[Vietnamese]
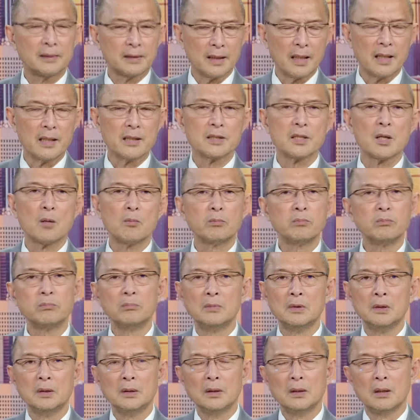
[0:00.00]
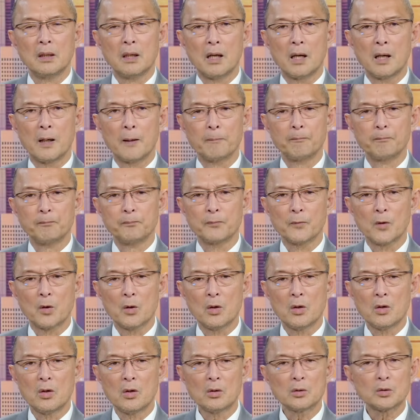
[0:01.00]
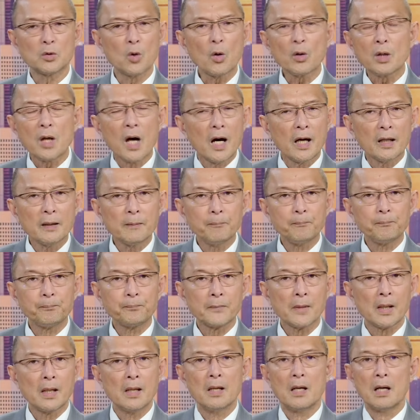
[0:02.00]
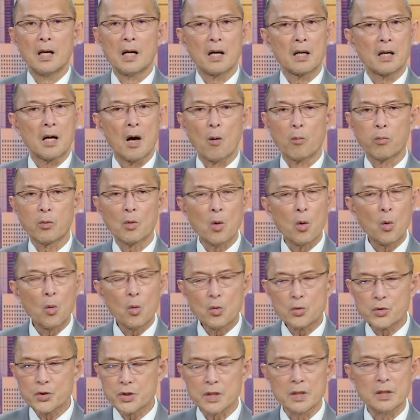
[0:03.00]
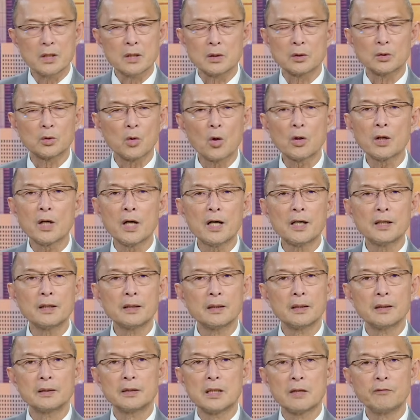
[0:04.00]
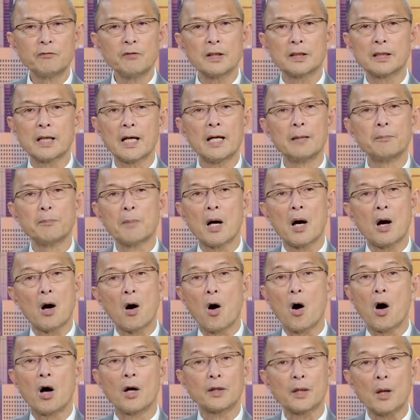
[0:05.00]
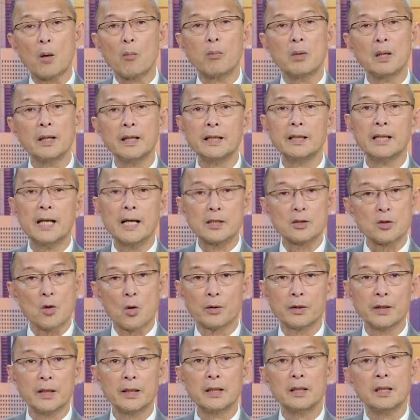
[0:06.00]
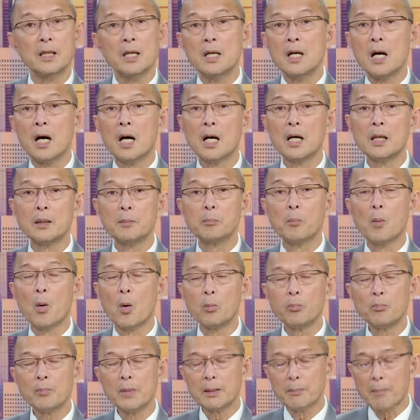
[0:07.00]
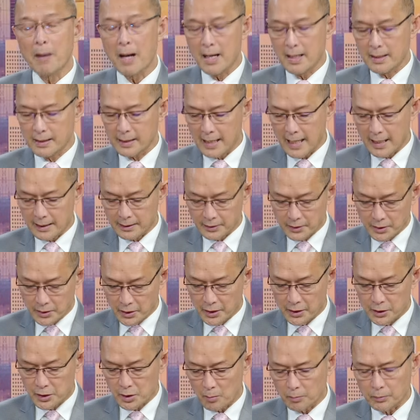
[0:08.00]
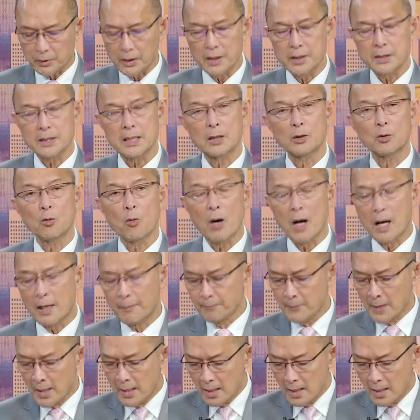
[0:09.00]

đời sống um, nó tốt hơn à, học khu trường tốt hơn chính vì thế mà họ đồng ý để dọn đi hơn 43.000 người trong thời gian qua